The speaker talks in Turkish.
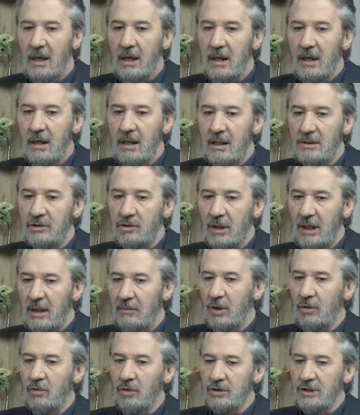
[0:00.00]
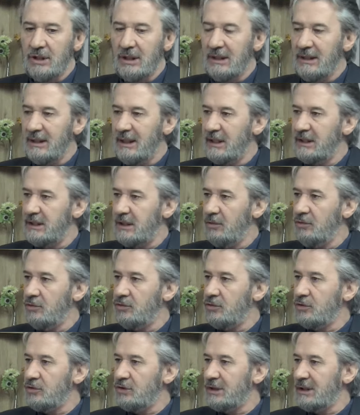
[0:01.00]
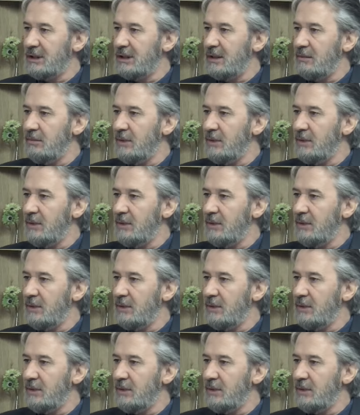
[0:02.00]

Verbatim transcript: E, sonra ama Kocaeli'ye işte 300 yıllık